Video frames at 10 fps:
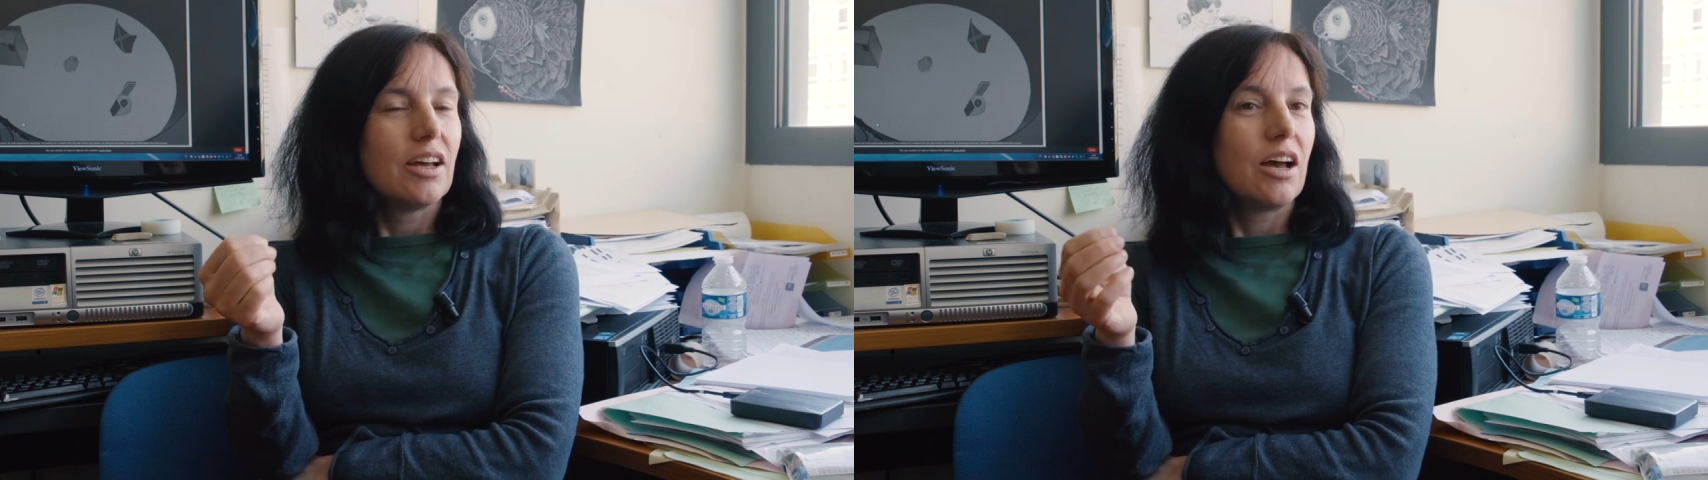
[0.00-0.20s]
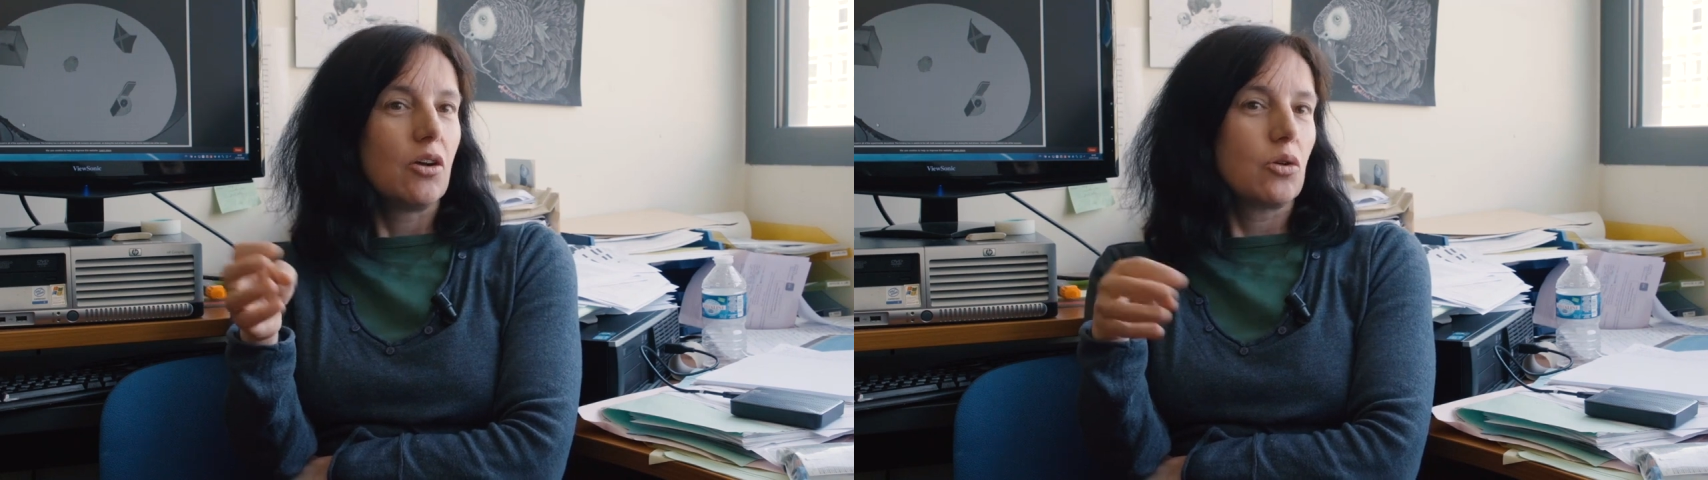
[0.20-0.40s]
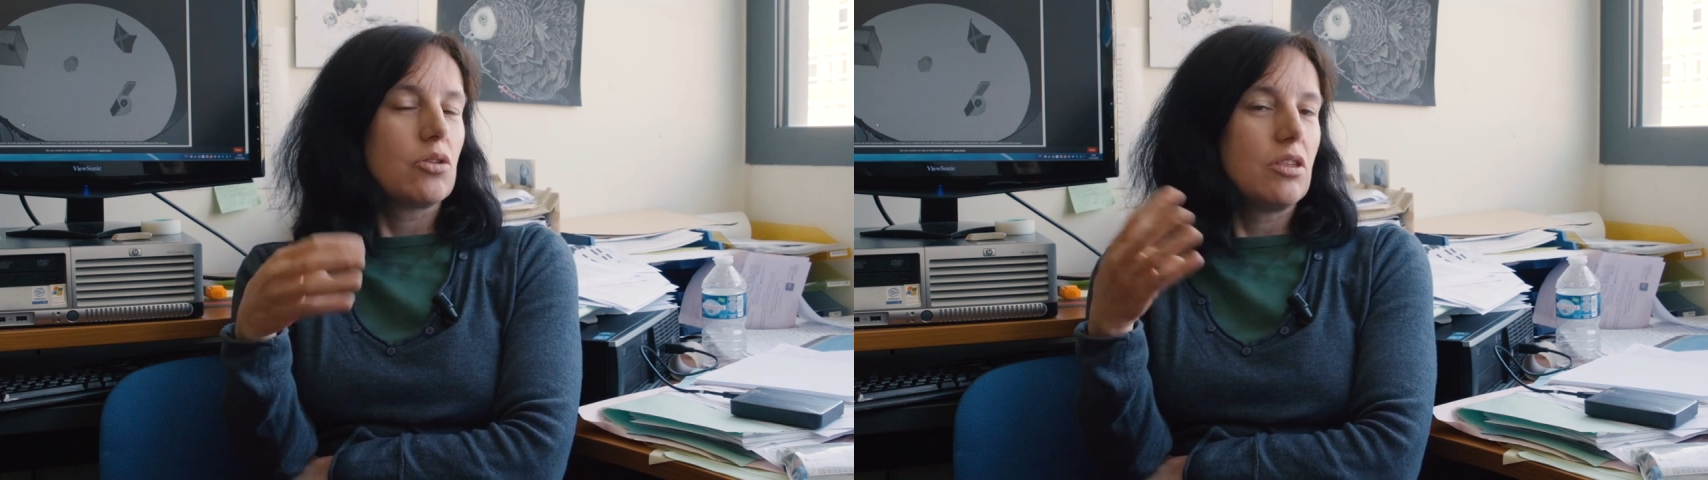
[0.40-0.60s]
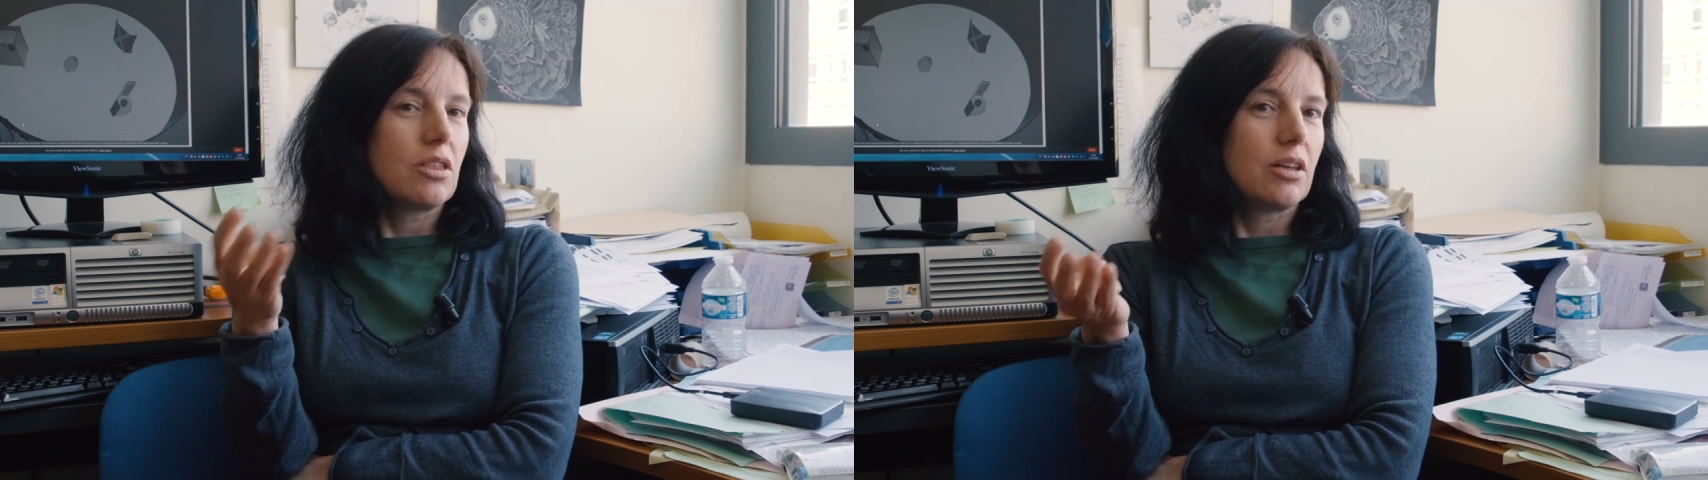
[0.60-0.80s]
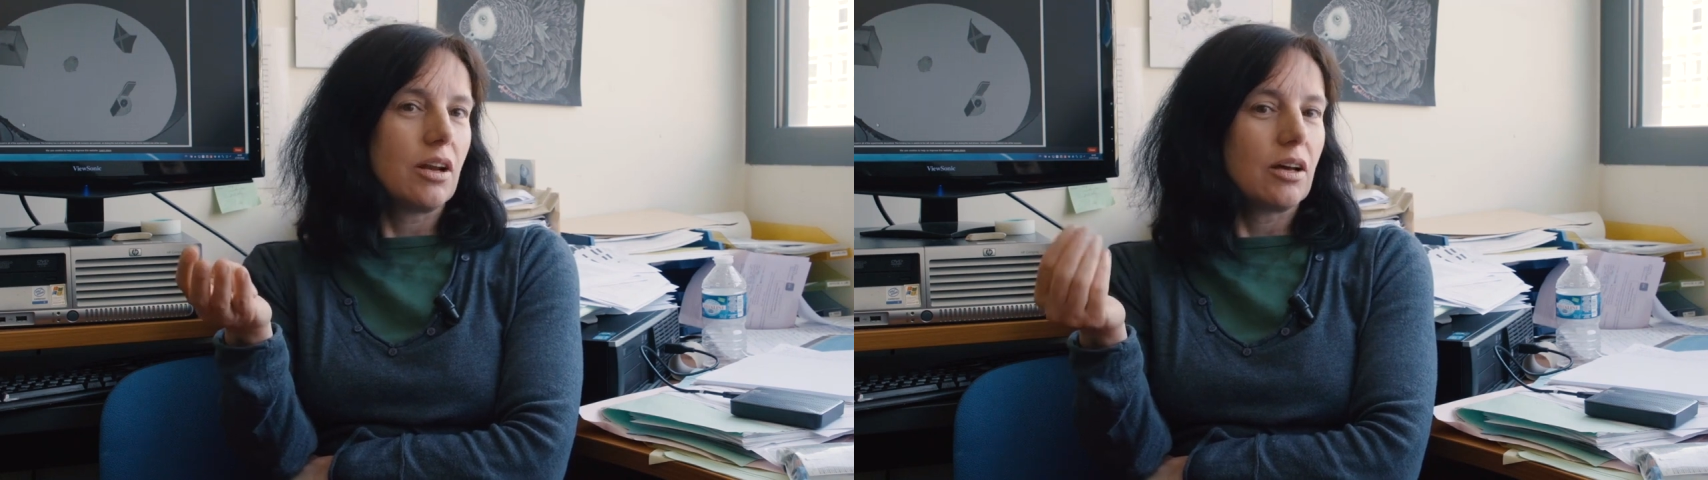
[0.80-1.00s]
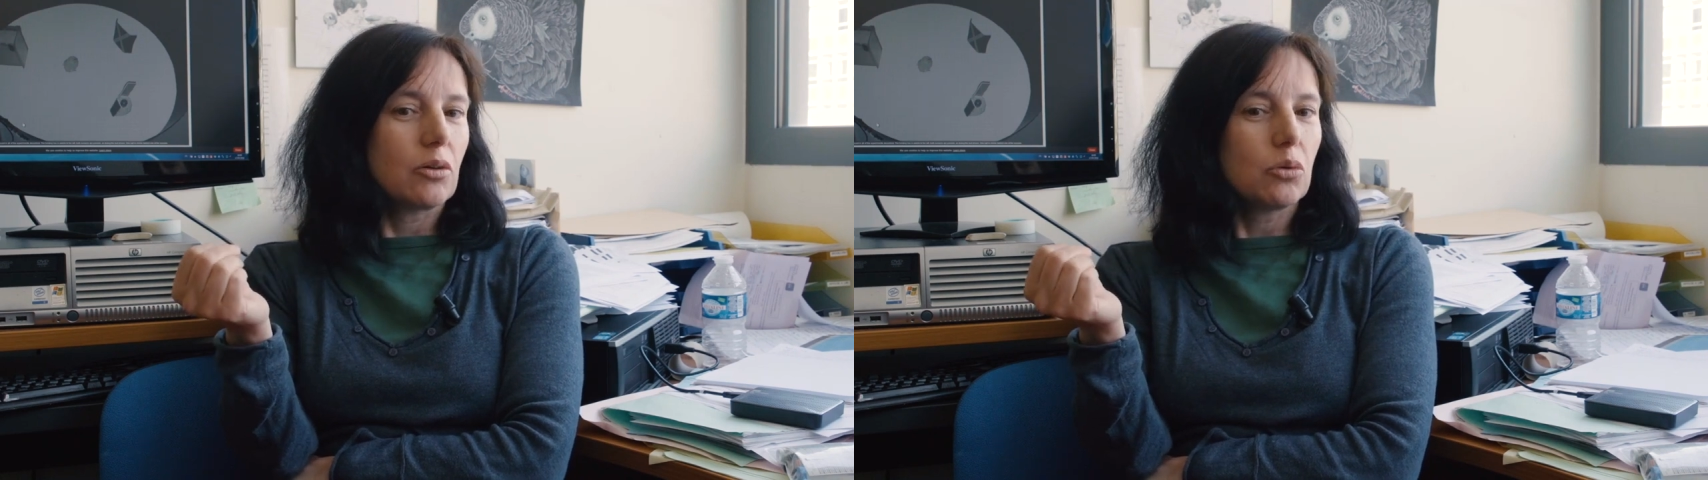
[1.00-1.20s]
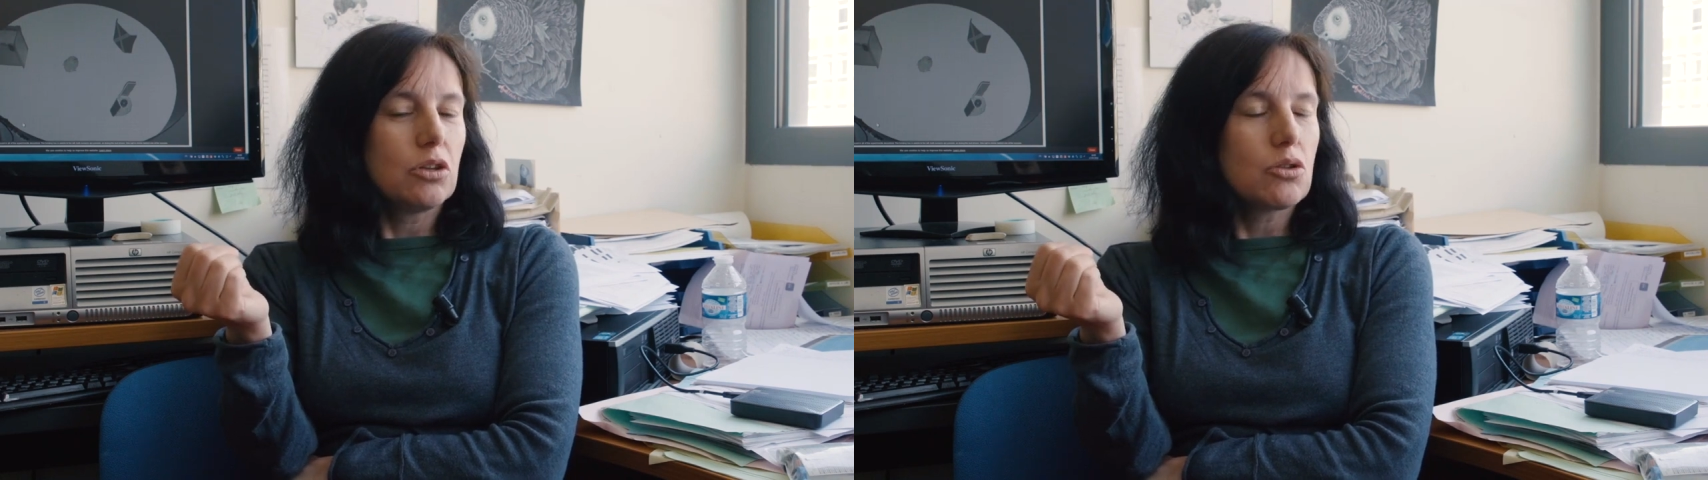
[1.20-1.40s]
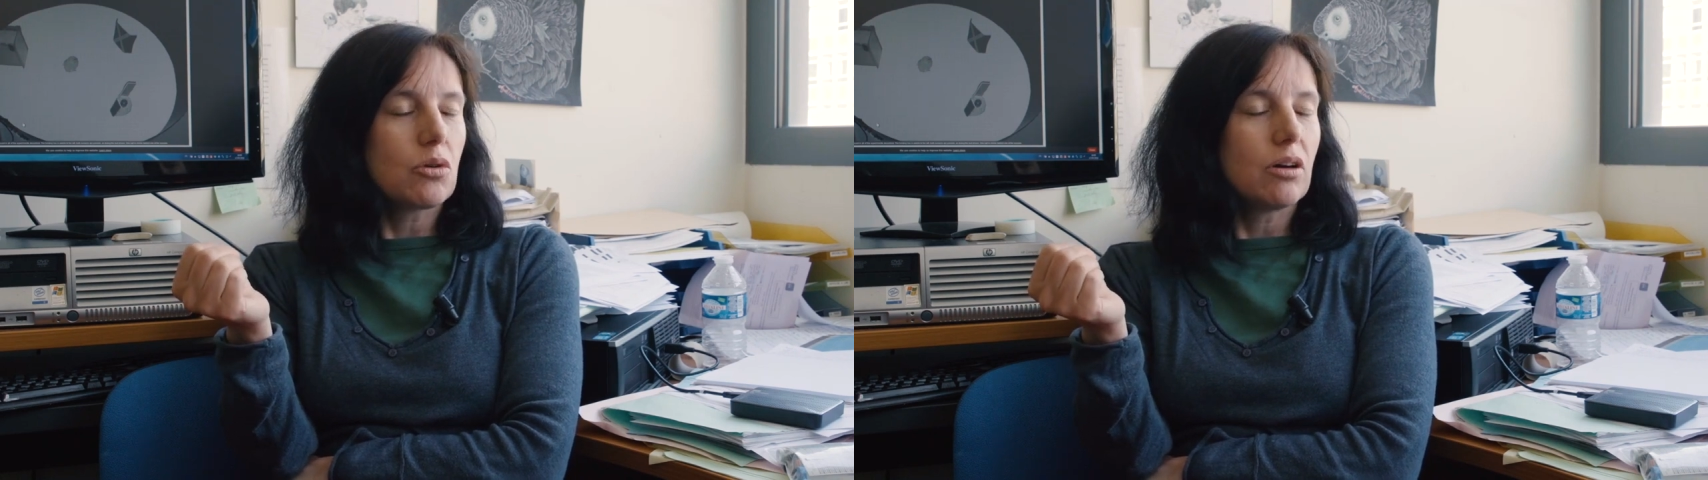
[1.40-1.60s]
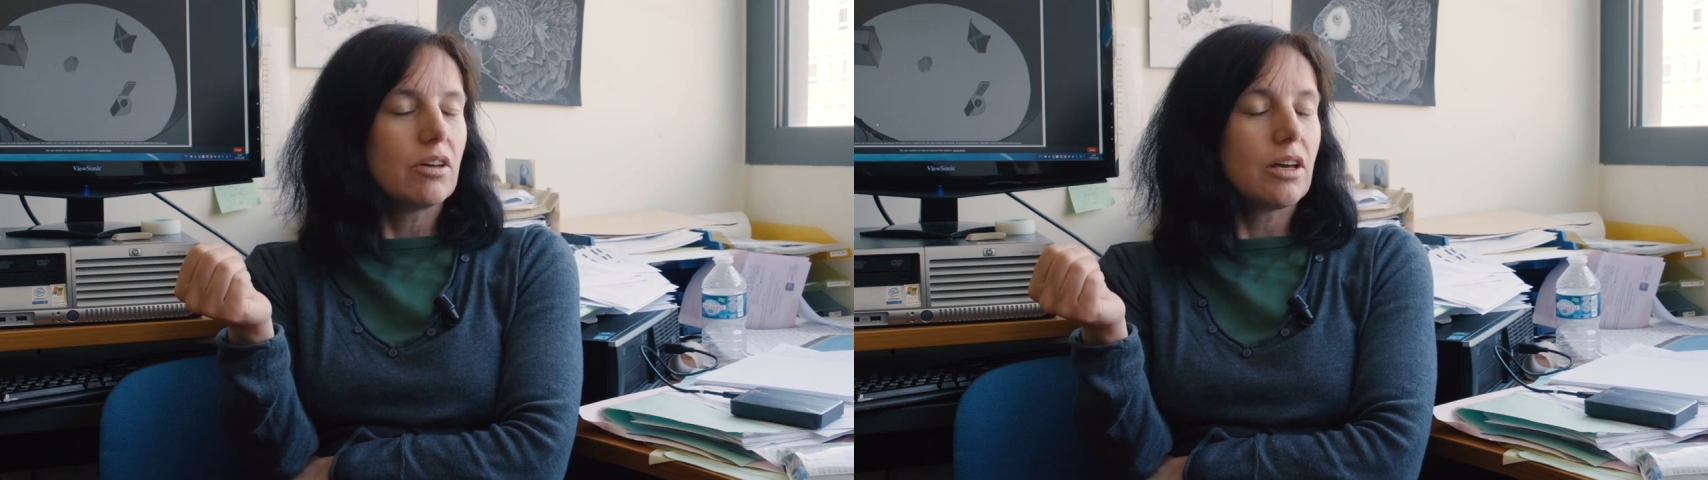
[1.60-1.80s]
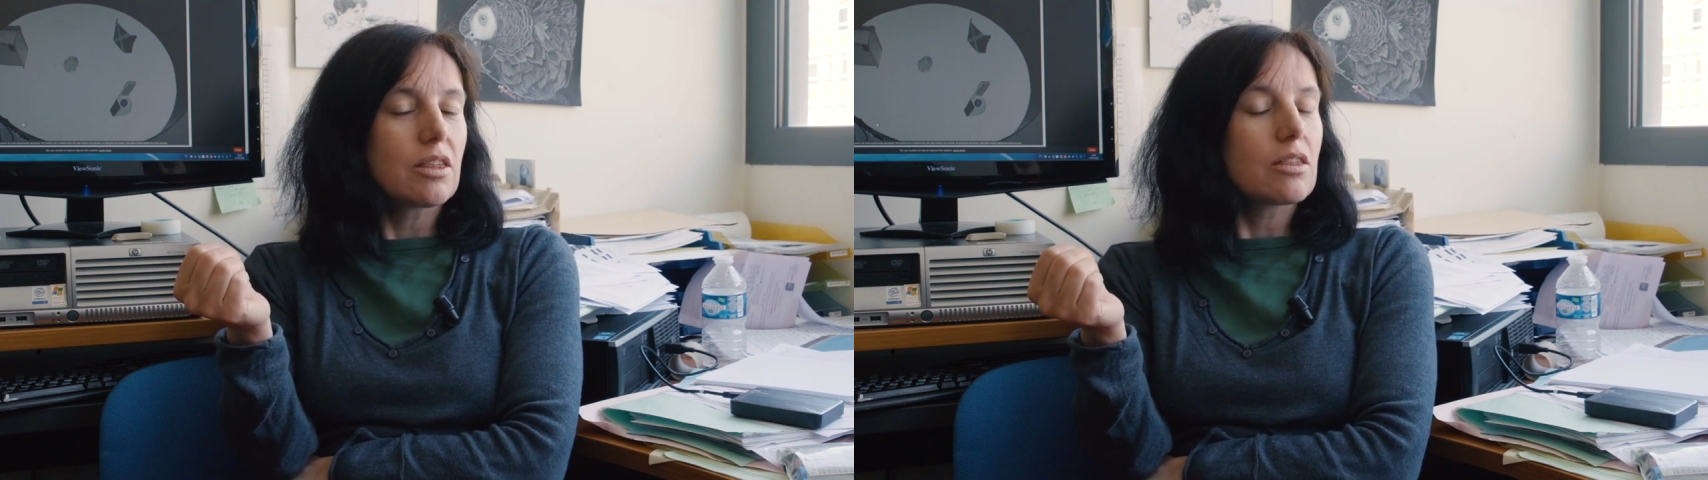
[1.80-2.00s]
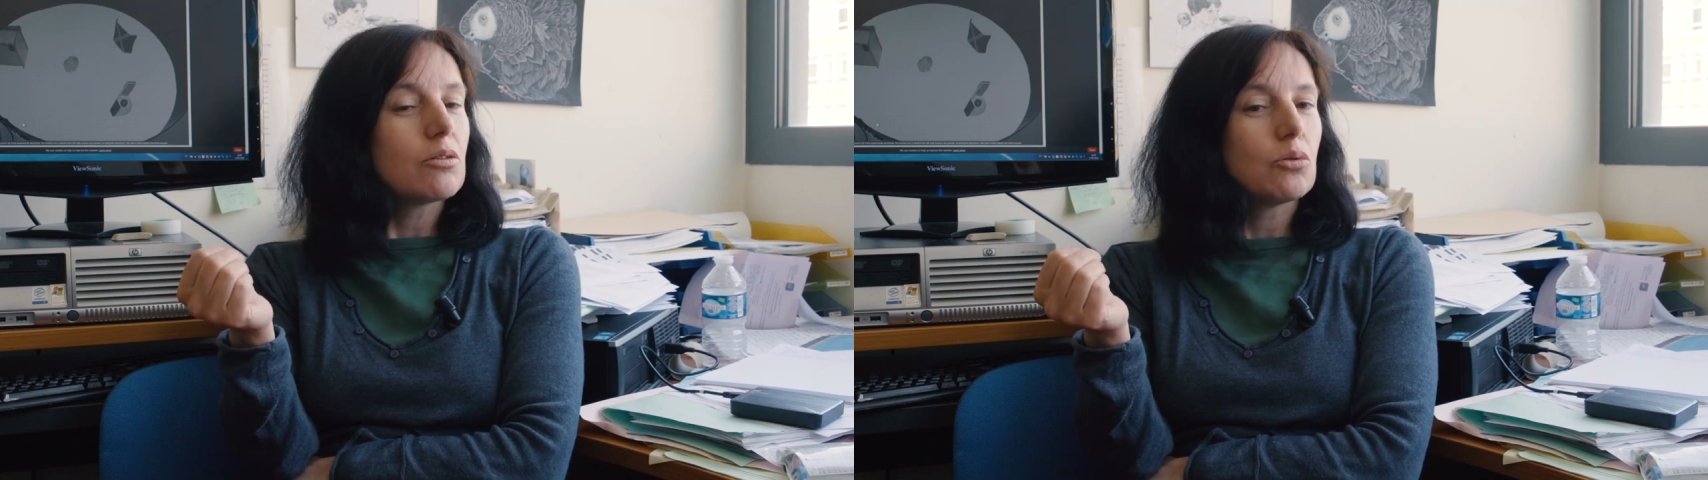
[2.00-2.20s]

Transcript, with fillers: Alors que si c'est la condition inverse,